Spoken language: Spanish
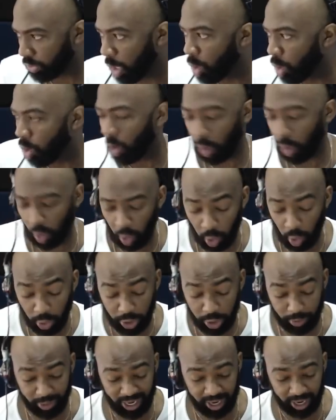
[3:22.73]
Hoy
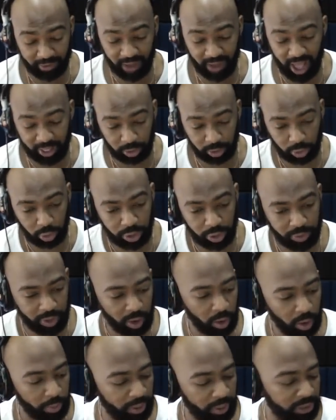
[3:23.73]
me levanto y veo
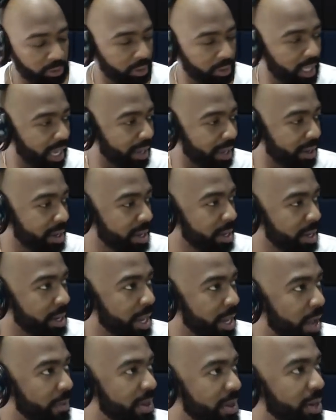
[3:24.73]
personas eh,
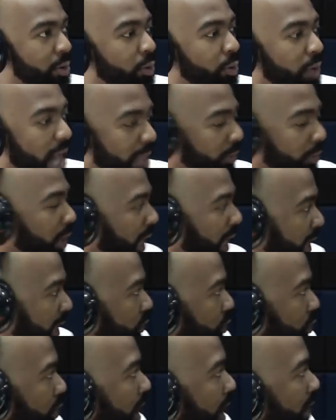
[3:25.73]
vinculando la
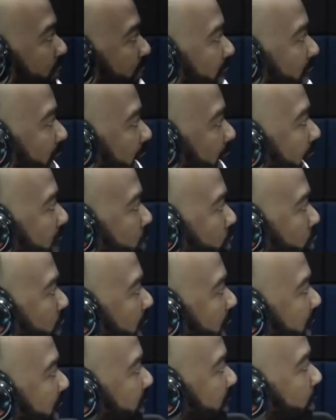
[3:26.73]
canción al fracaso, en el
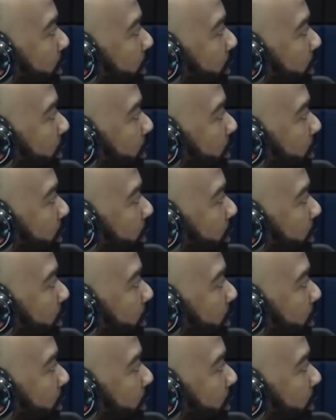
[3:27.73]
sentido